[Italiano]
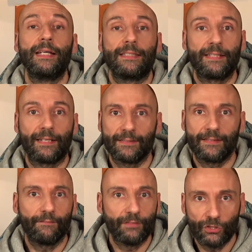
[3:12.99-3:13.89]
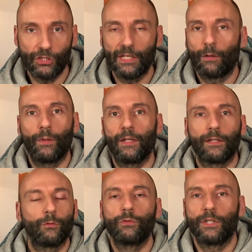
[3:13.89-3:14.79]
sia che sia vicina a quella
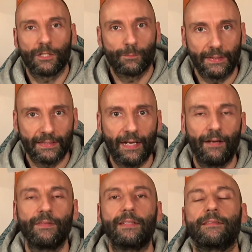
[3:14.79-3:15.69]
che tu ti aspettavi,